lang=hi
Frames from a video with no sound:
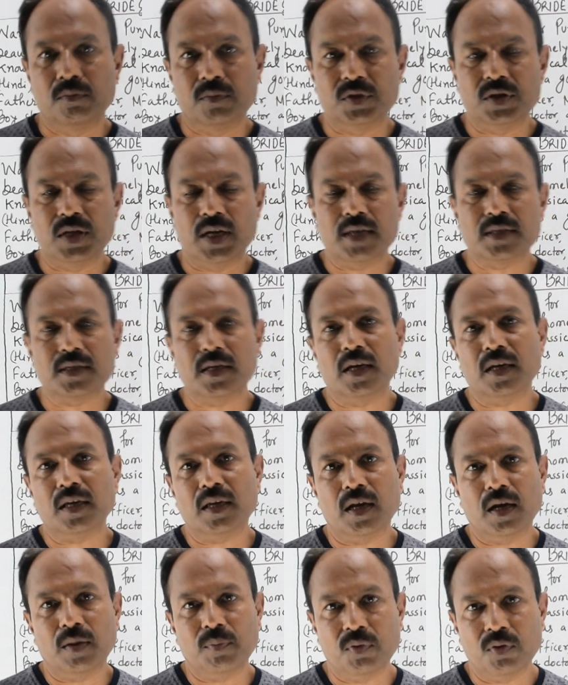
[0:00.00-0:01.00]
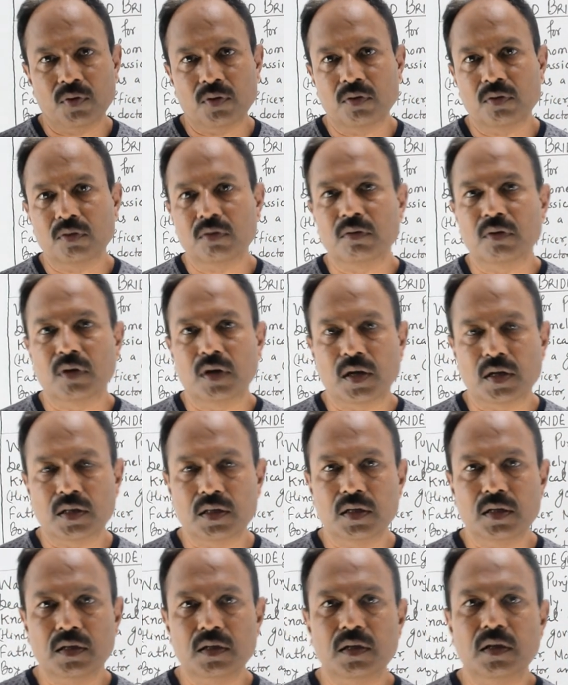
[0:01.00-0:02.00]
मुझे आशा है कि आप लोग हर
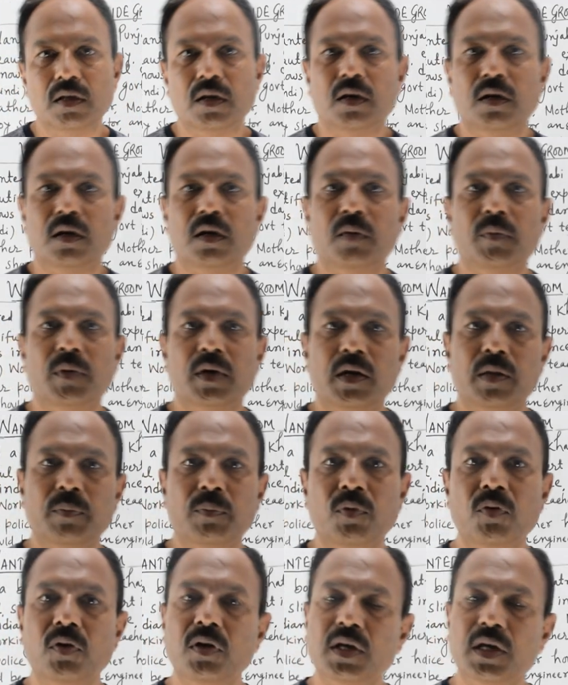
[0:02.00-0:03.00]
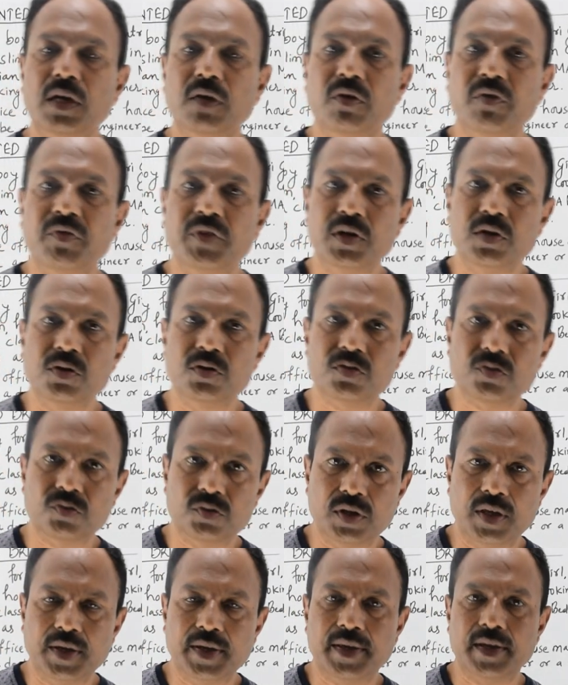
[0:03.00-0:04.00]
दिन हमारे अपलोड किए हुए वीडियोस को
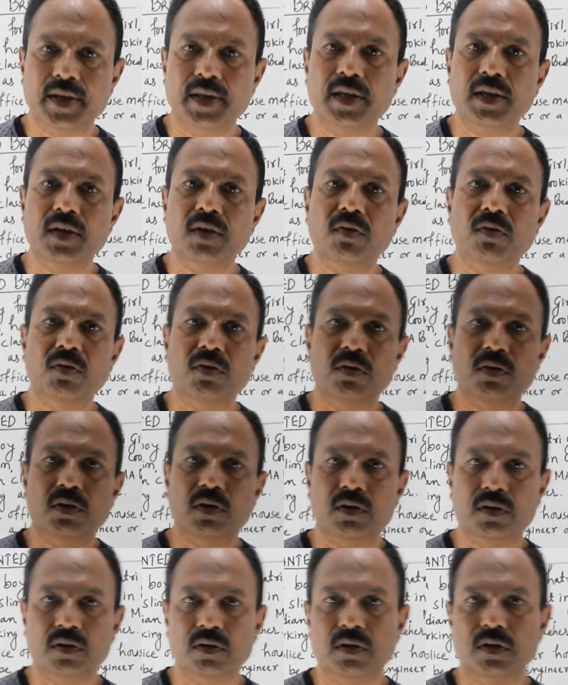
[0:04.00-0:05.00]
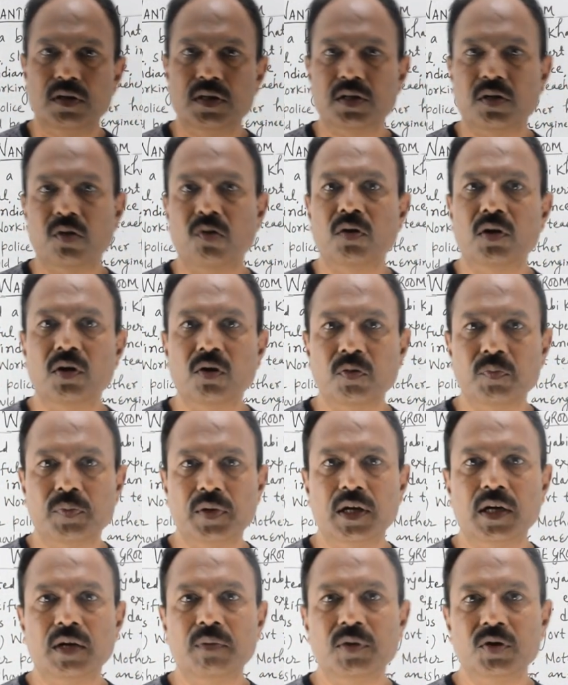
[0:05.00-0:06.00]
देख रहे हैं और इस लॉकडाउन
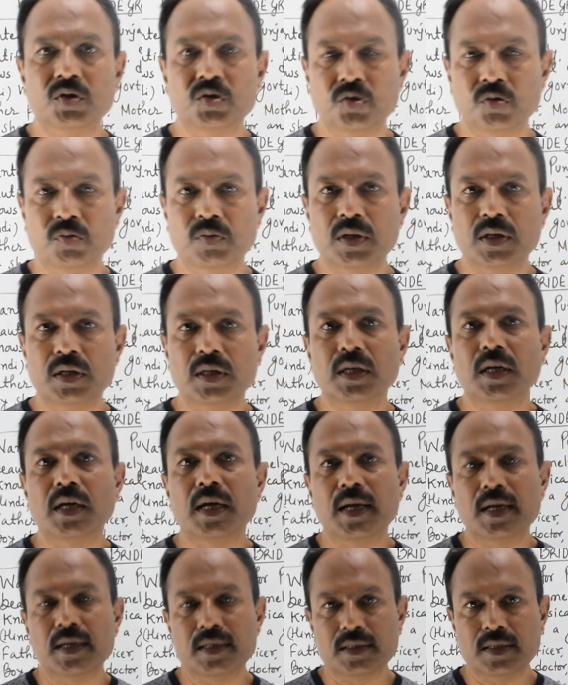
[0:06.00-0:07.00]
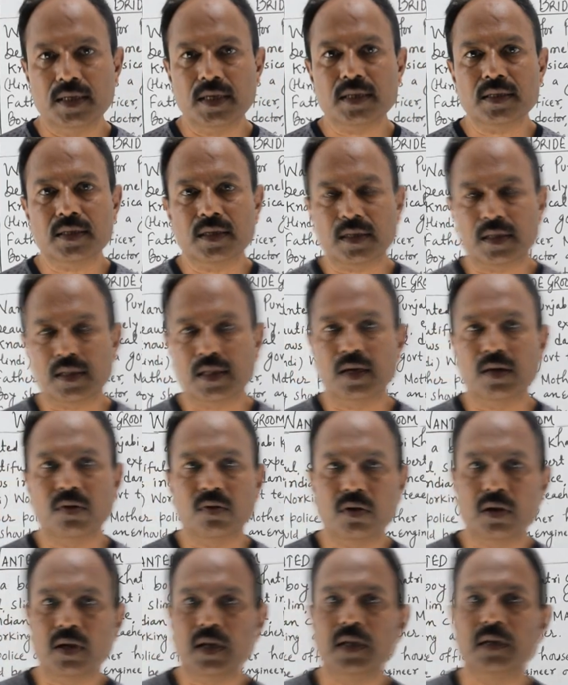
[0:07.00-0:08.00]
पीरियड में जो भी सीख सकते हैं
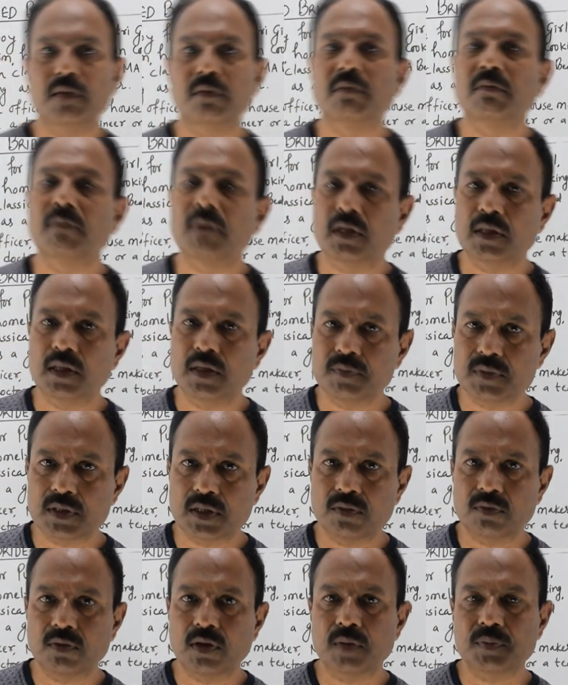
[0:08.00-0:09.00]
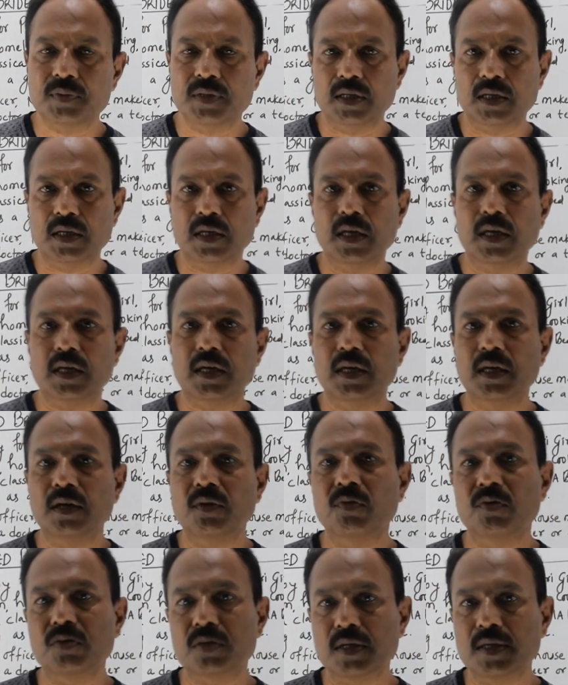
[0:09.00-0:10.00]
ऑनलाइन माध्यम से वो आप सीखने की
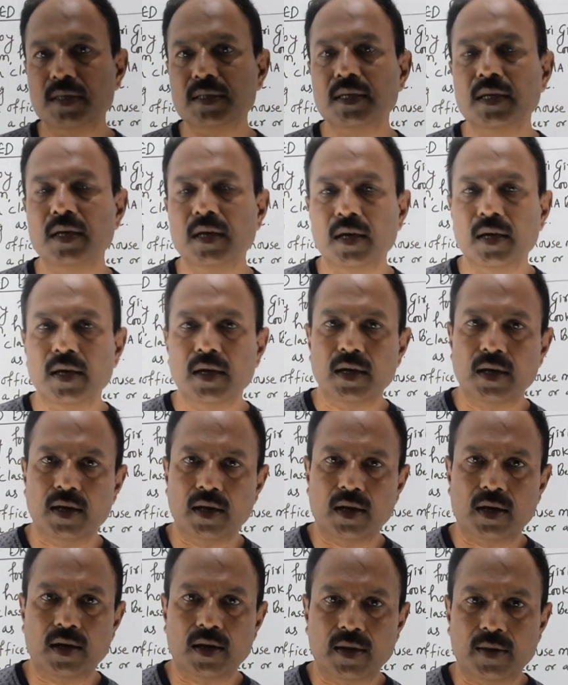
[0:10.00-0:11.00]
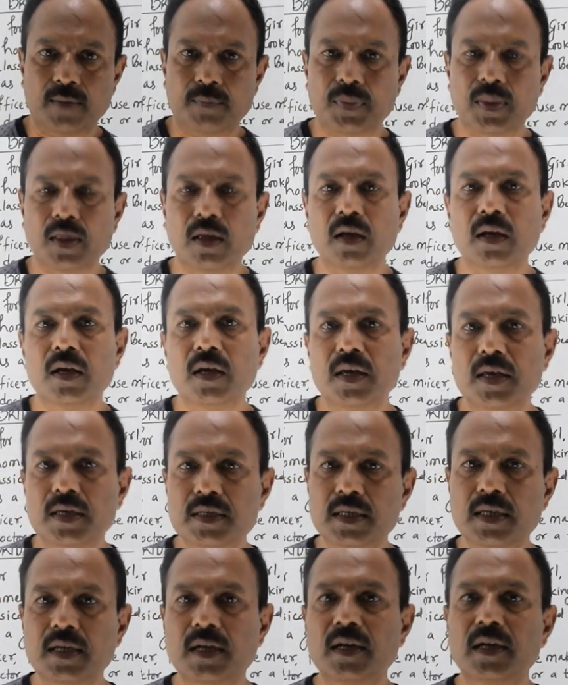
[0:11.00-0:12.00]
कोशिश कर रहे हैं
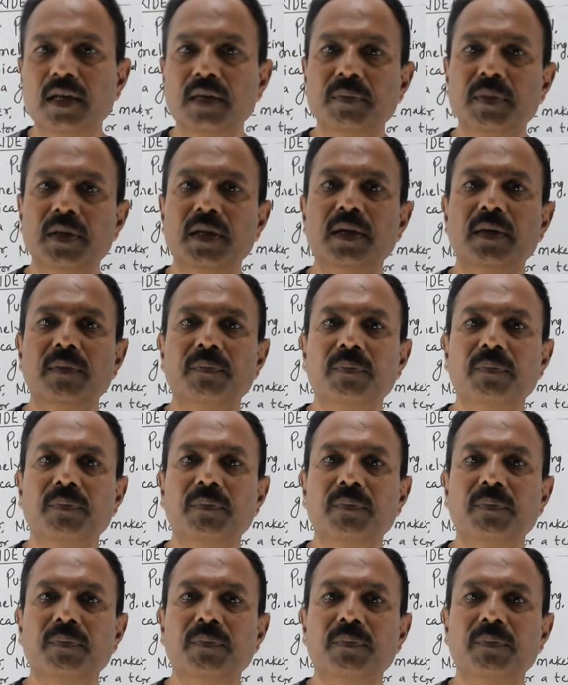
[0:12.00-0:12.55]
इसी कड़ी में